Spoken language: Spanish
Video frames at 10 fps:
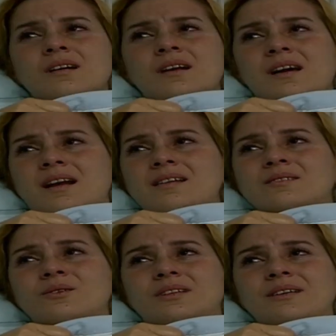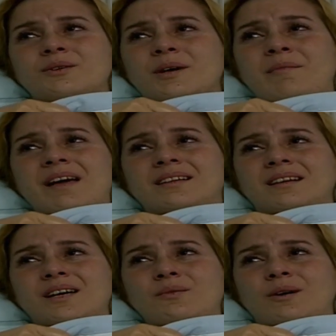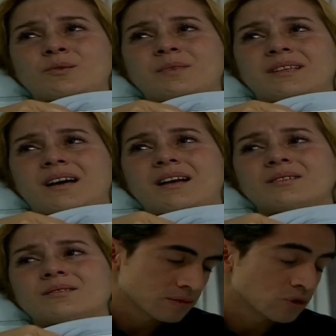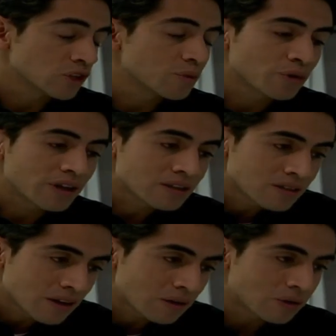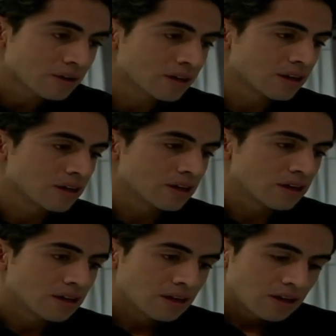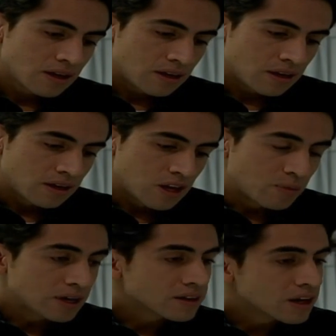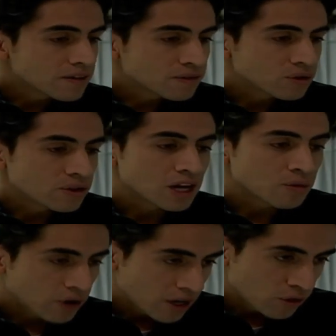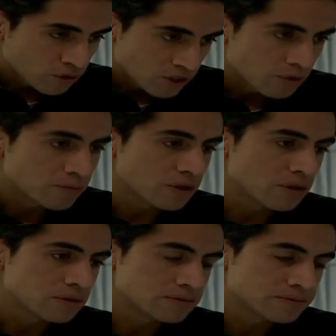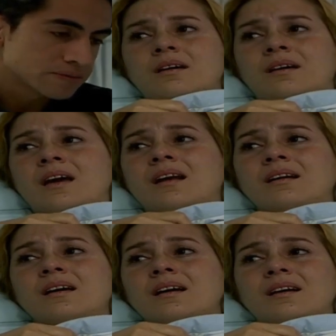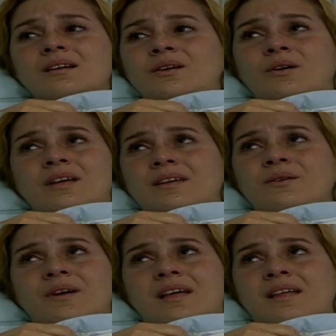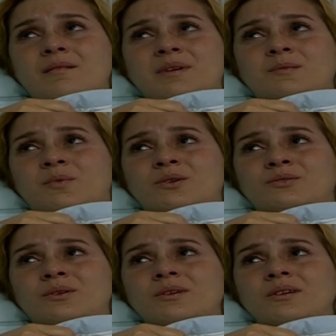Le agradezco tanto que me haya traído al hospital. No tiene por qué hacerlo. Eh, llamé al teléfono del abogado que usted me pidió. ¿Y él no le dijo nada de mi esposo?